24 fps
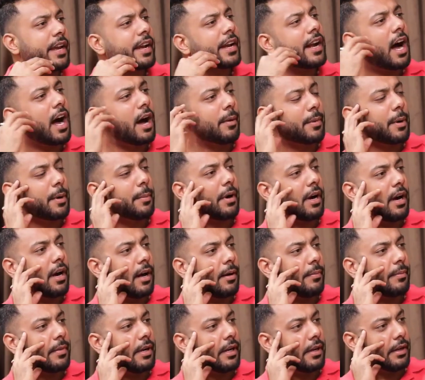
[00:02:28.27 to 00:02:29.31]
ये कहाँ पे
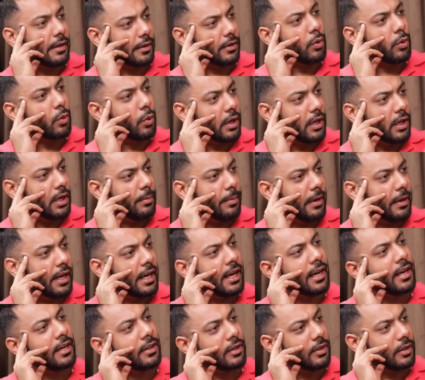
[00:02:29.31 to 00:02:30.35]
पढ़ा आपने गूगल
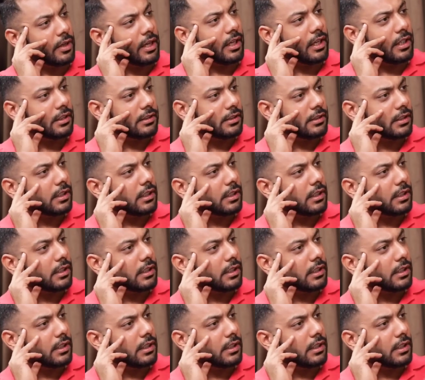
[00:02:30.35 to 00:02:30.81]
पे आर्टिकल्स है